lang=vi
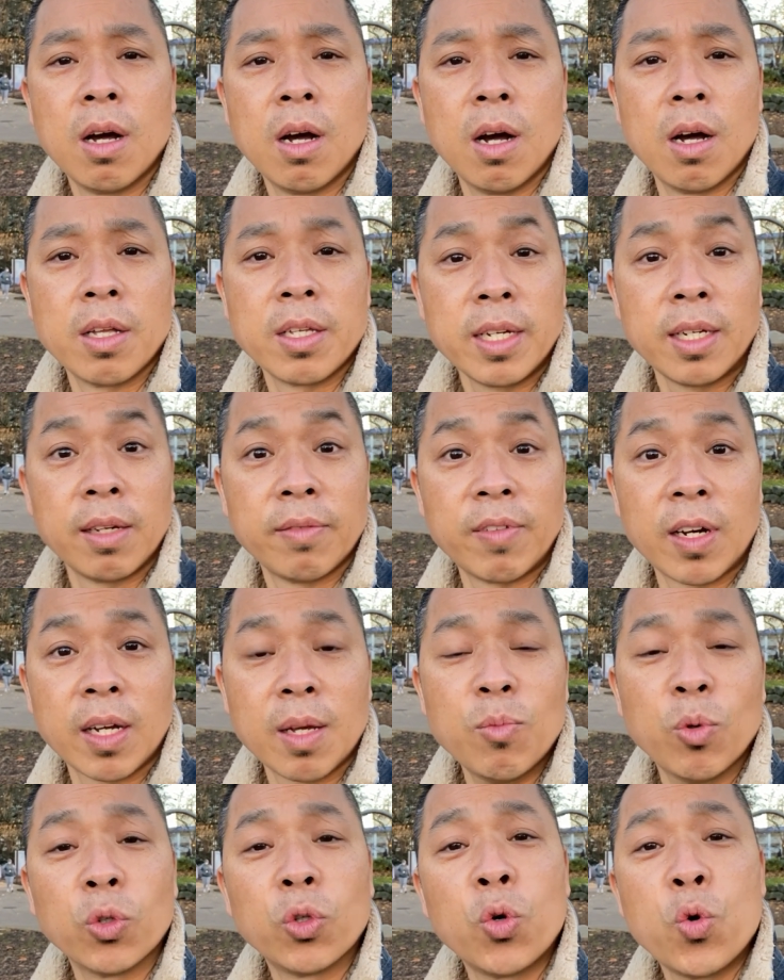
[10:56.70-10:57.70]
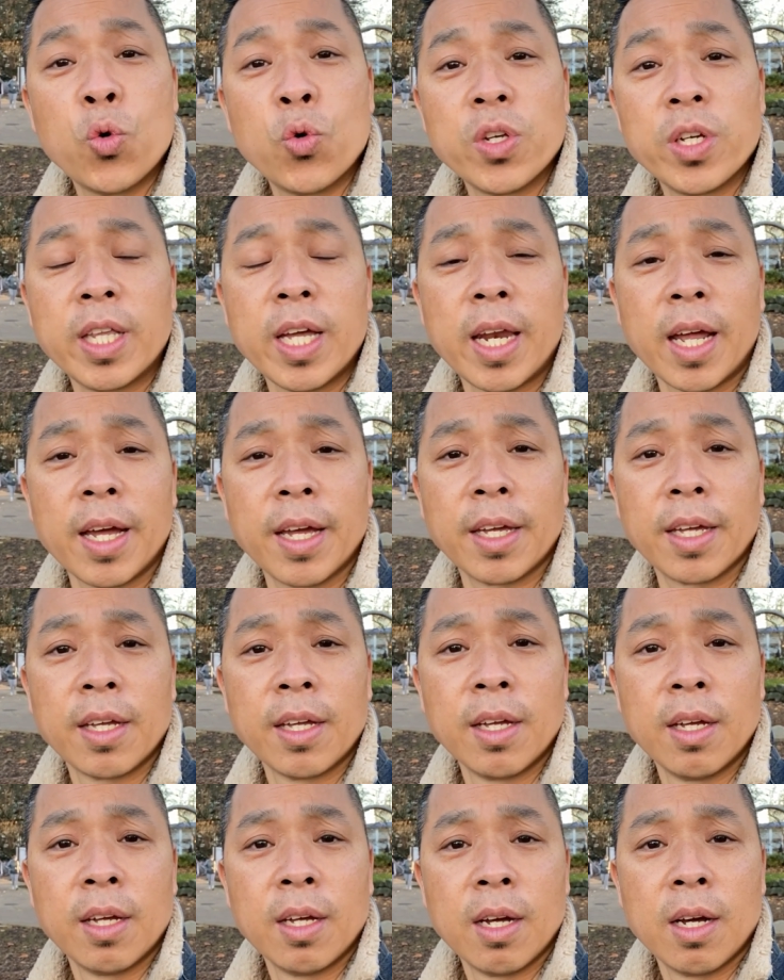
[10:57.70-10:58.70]
à, nhất là vào cái mùa thu như thế này
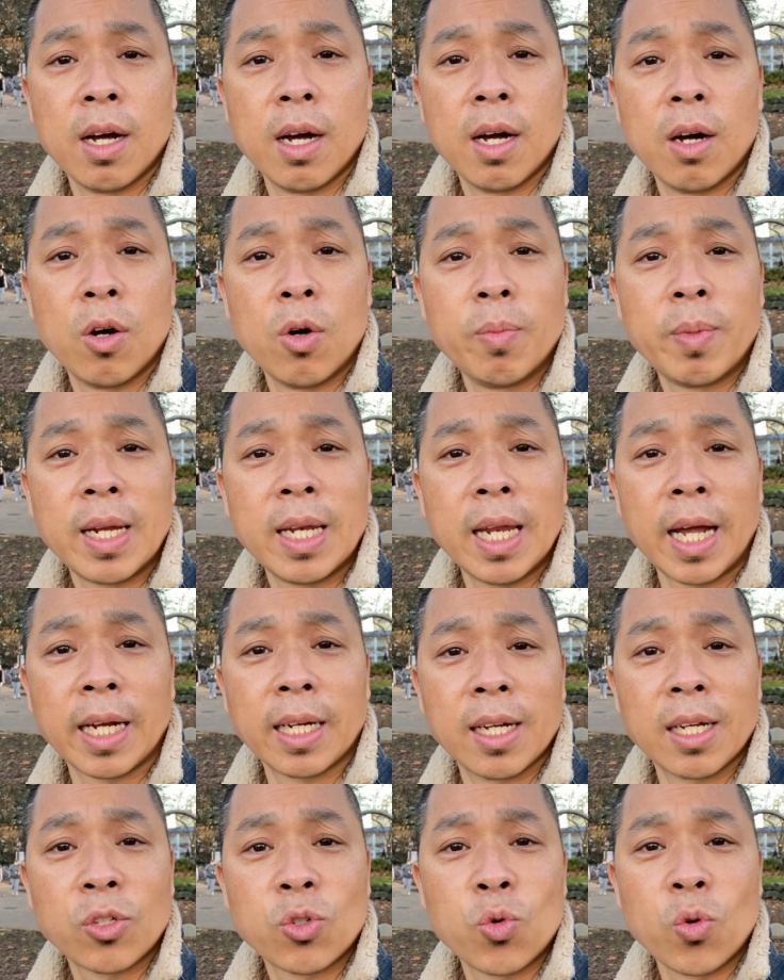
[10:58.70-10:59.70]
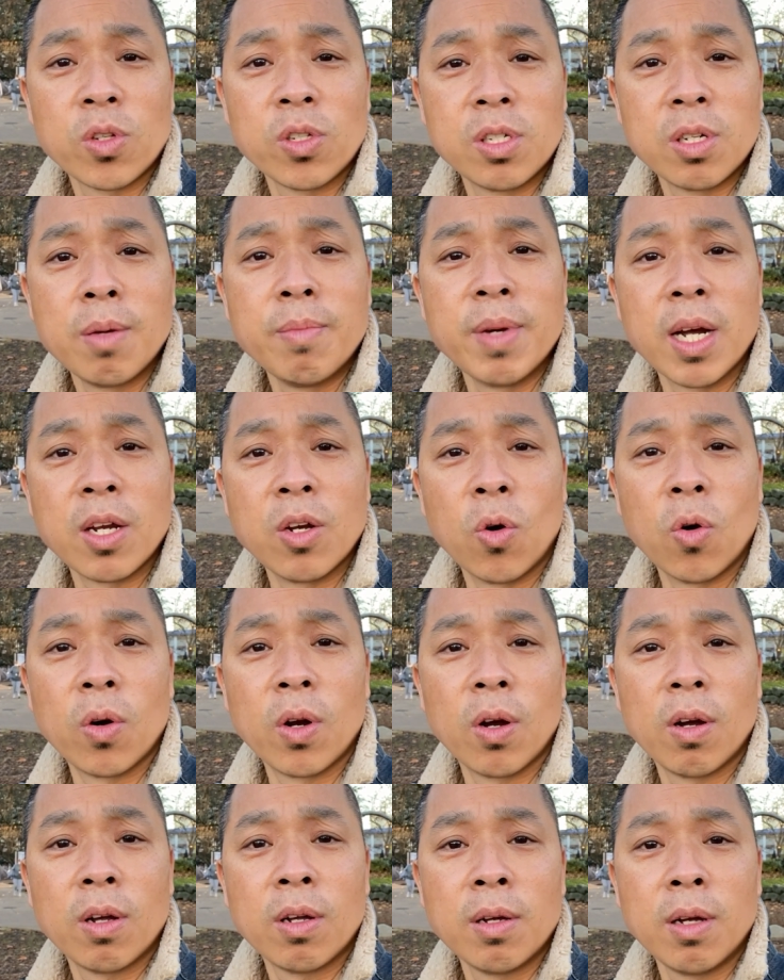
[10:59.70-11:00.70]
à, hôm nay lạnh là xuống dưới 10 độ
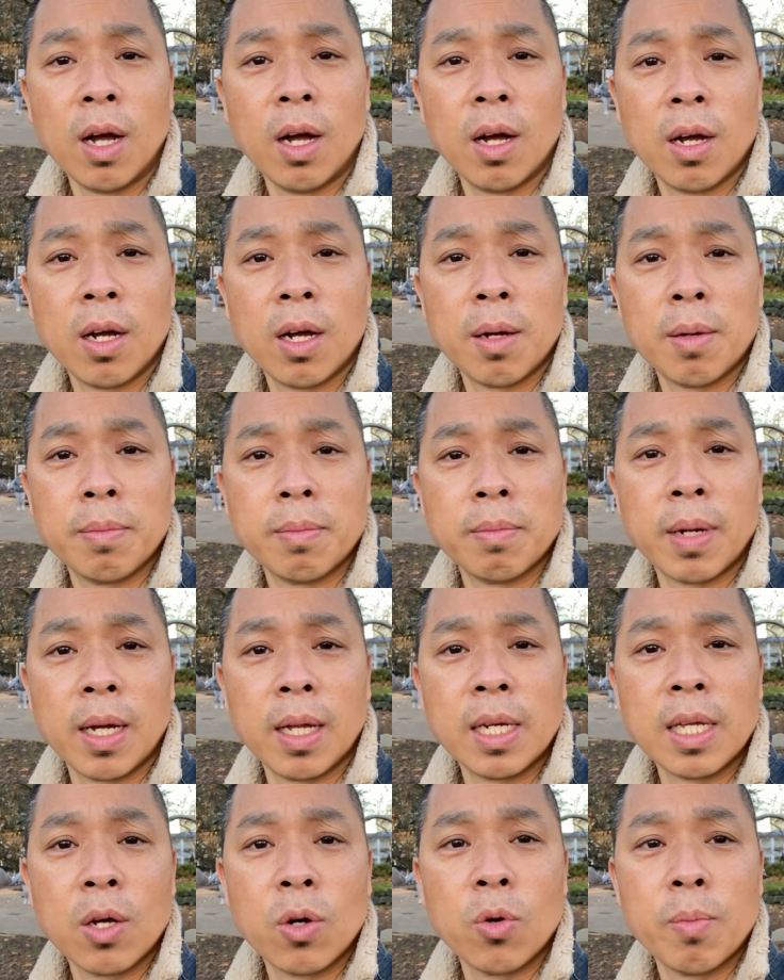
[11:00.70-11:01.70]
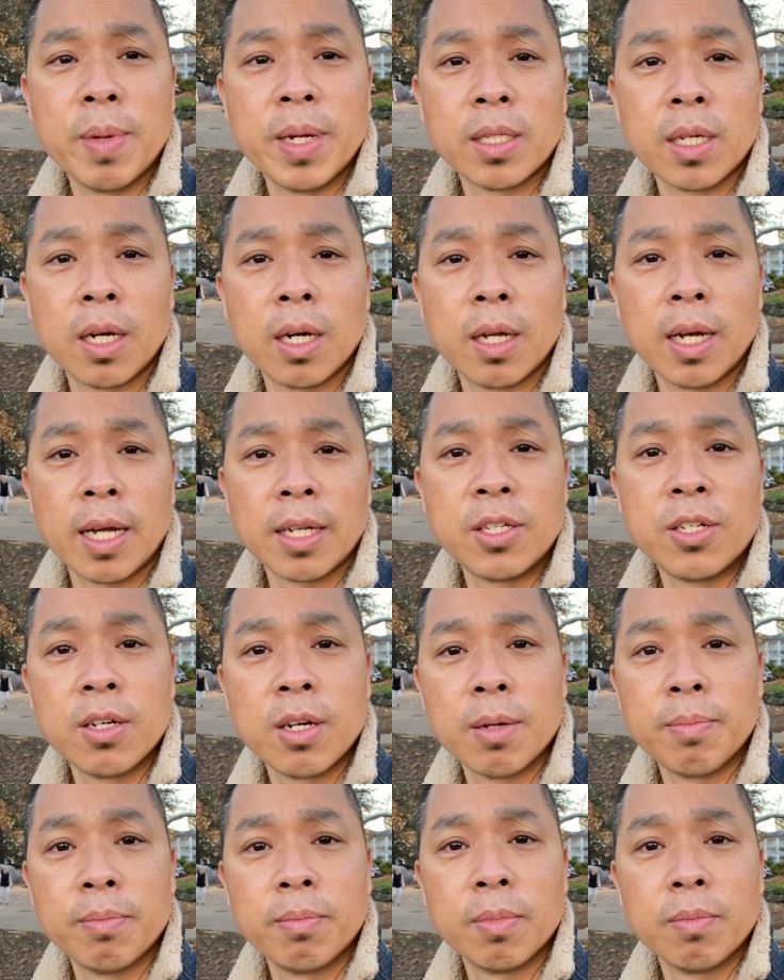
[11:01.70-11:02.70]
đó à, mà Leo bây giờ là
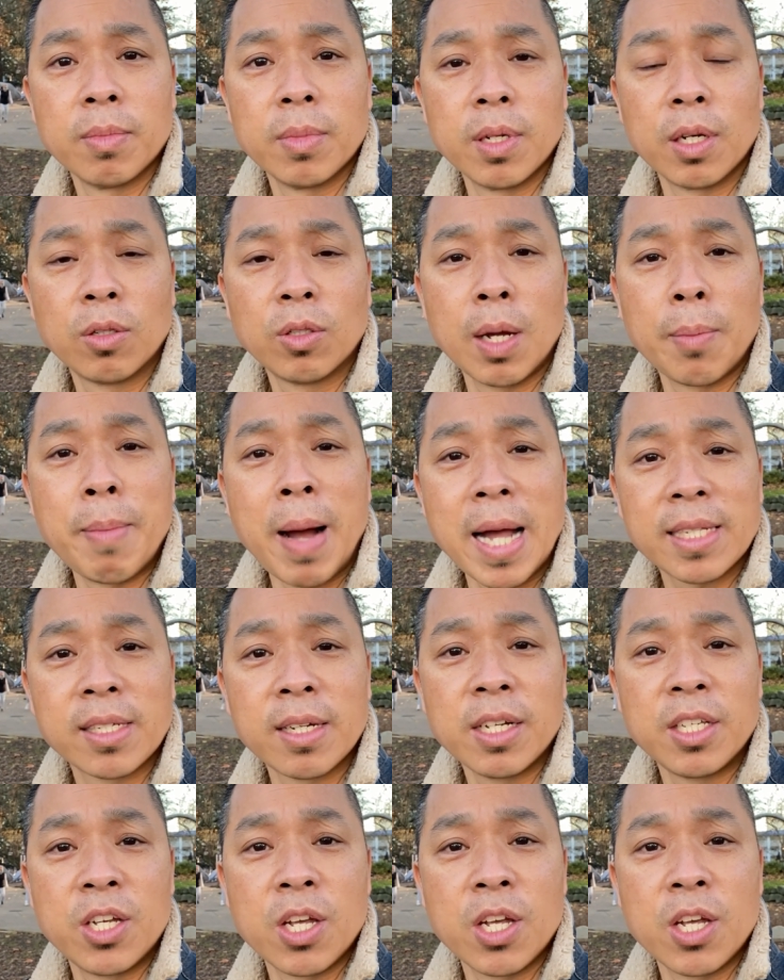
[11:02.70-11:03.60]
chưa đến tầm ba rưỡi